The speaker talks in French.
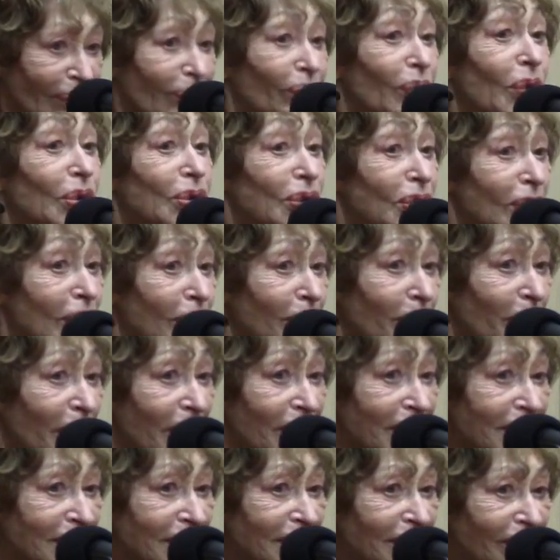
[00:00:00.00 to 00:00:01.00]
Me
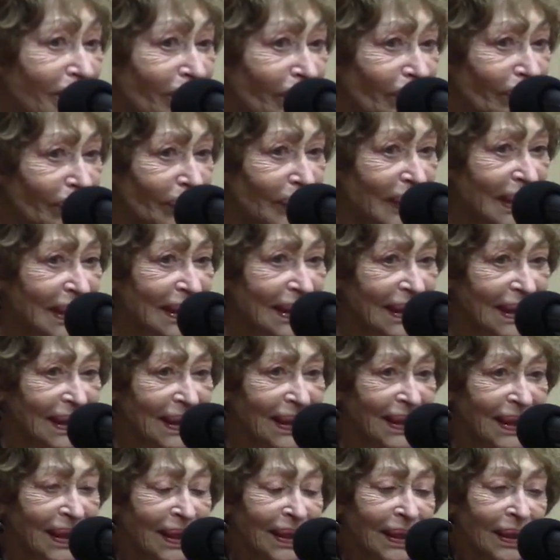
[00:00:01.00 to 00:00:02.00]
semble.
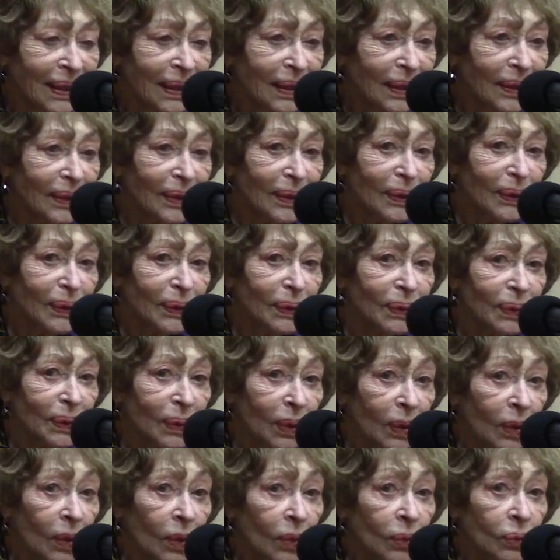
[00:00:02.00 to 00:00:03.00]
Mais euh,
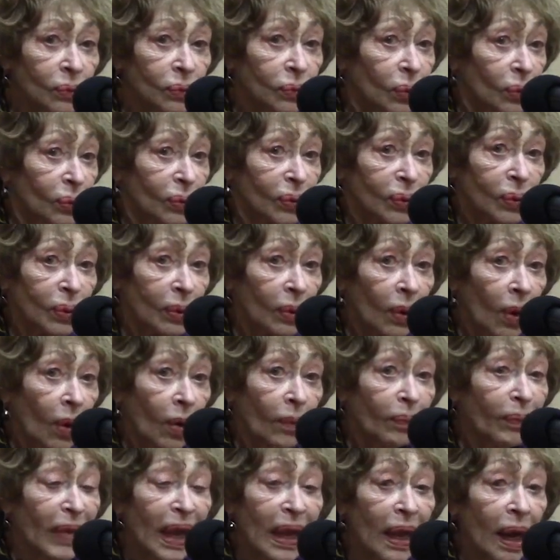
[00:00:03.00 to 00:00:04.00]
donc,
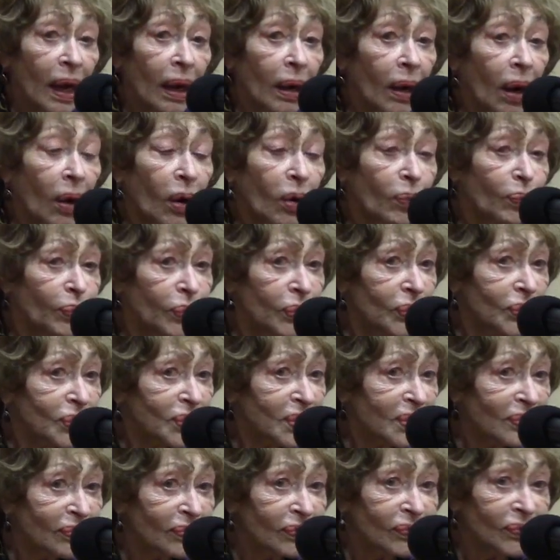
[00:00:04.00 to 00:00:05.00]
mais en plus,
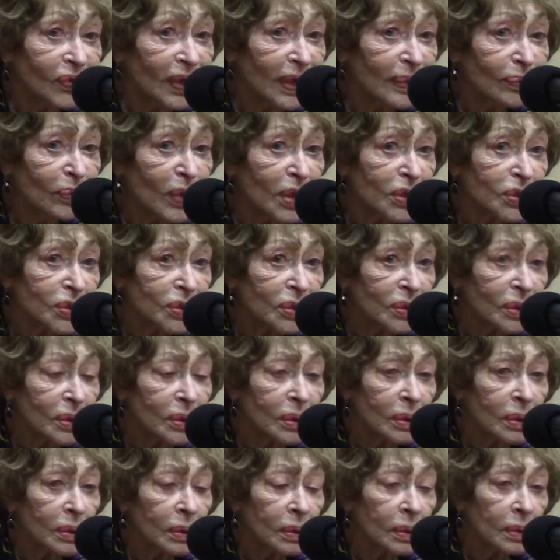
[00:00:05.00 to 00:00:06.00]
si vous voulez, moi
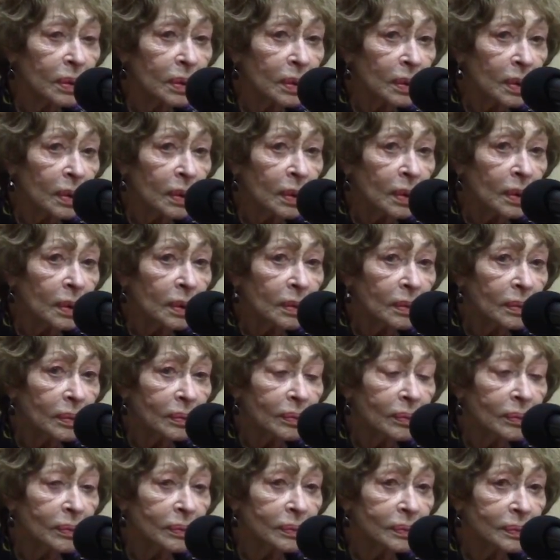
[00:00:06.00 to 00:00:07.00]
je
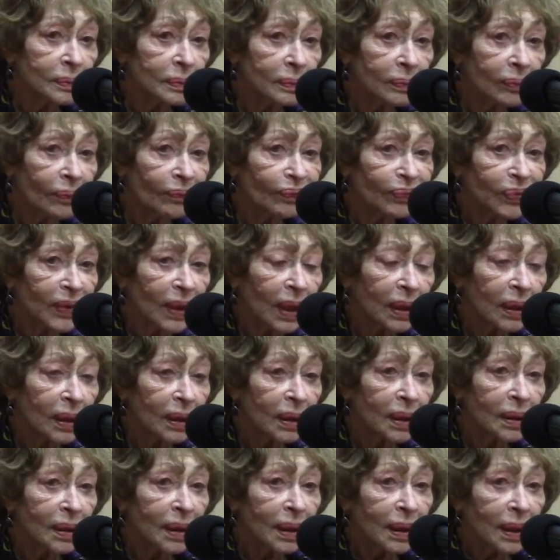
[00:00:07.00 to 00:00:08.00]
hmm,
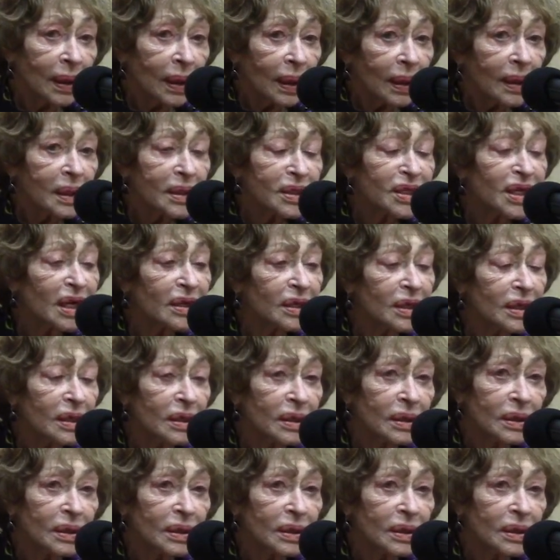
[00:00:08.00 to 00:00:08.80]
j'ai